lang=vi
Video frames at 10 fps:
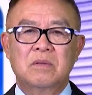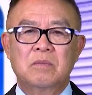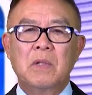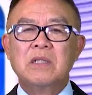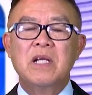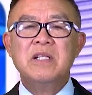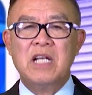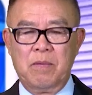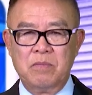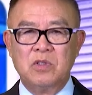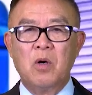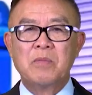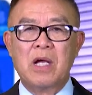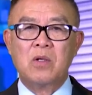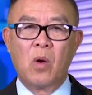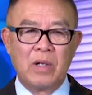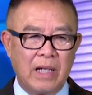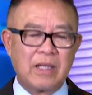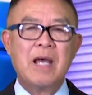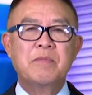bất tín nhiệm như hôm nay, rồi lại
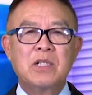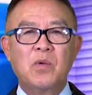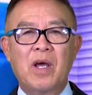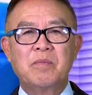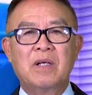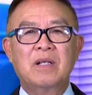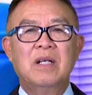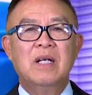thêm cái chuyện mà